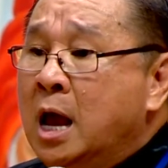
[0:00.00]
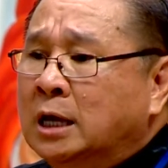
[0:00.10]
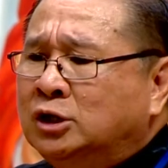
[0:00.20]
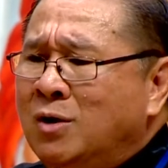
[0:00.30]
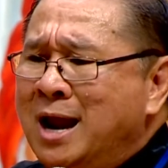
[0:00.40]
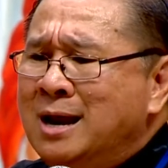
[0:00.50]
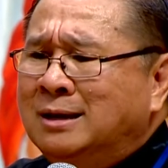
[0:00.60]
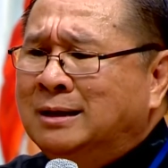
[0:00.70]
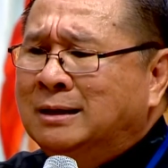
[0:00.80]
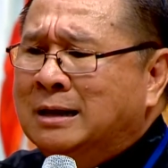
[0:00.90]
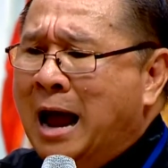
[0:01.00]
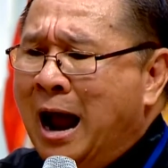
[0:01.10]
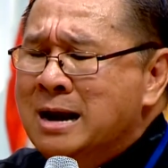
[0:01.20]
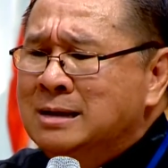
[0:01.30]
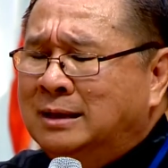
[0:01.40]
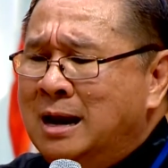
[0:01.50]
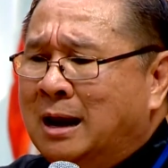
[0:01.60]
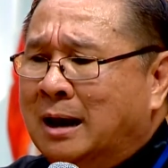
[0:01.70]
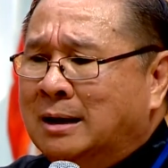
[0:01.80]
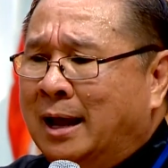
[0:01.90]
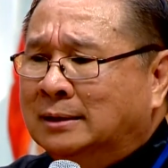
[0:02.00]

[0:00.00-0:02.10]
Cho nên anh tin lành này